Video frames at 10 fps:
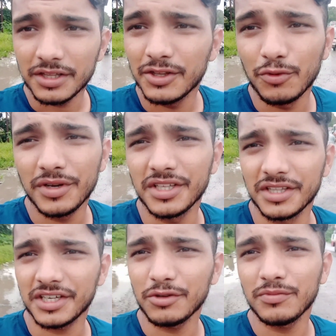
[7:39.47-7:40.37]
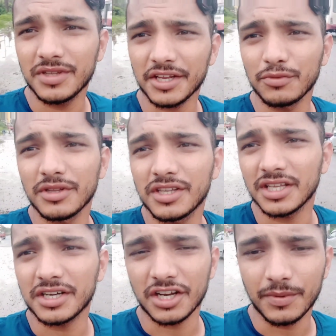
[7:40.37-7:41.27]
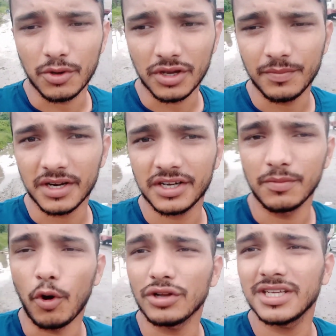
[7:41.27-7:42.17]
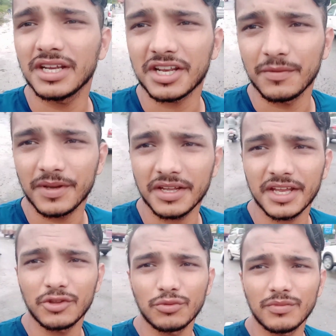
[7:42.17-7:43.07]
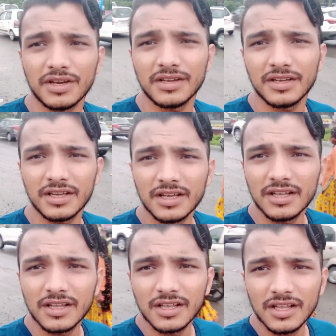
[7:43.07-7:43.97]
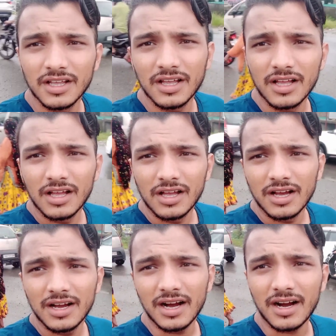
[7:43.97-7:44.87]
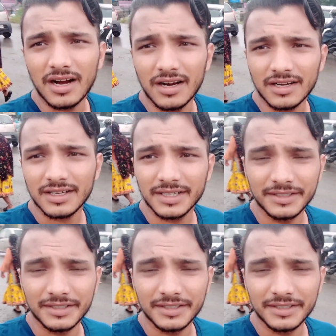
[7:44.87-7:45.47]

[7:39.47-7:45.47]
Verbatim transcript: इतनी उम्मीद नहीं थी कि देहरादून में इतनी ज़्यादा ट्रैफिक होगी बट बहुत ज़्यादा ट्रैफिक है देहरादून में हाँ हाँ